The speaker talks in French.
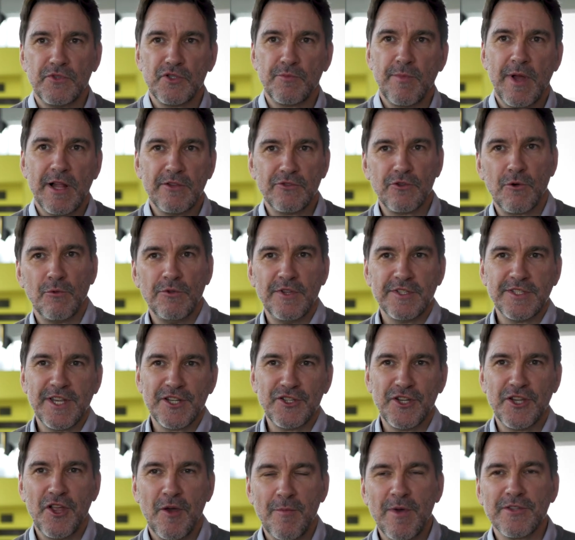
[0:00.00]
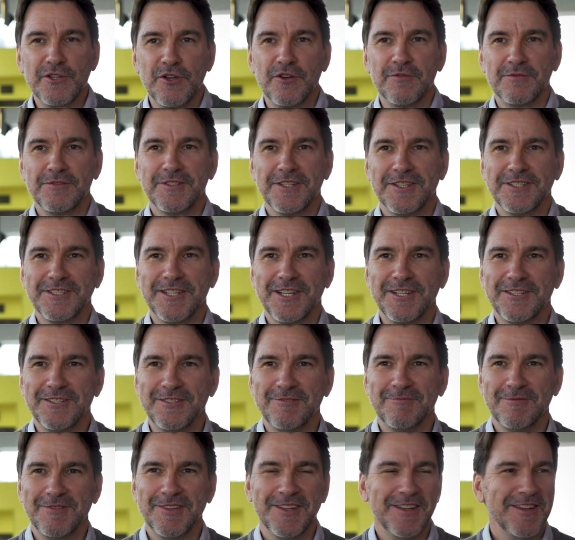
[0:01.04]
parle du rôle des ingénieurs, parce que c'est.
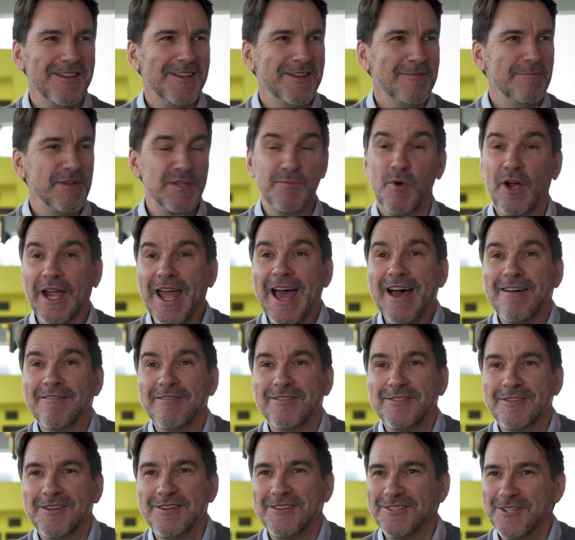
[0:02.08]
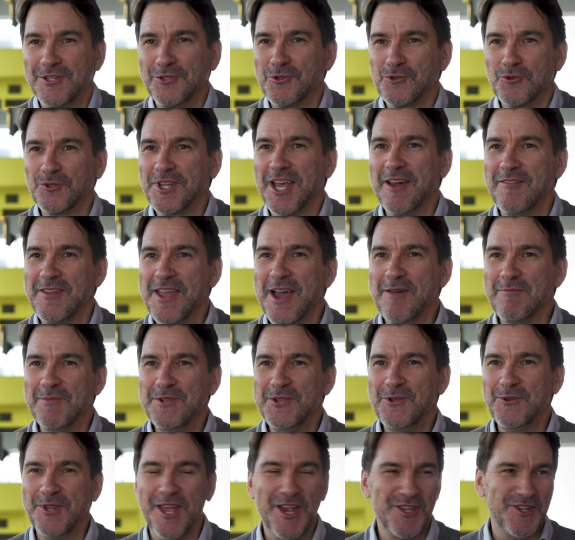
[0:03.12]
Mais c'est pas grave. J'ai toujours travaillé en
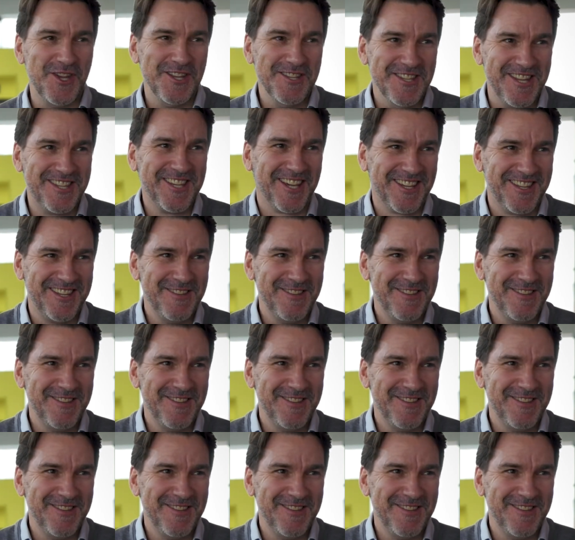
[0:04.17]
milieu d'ingénierie,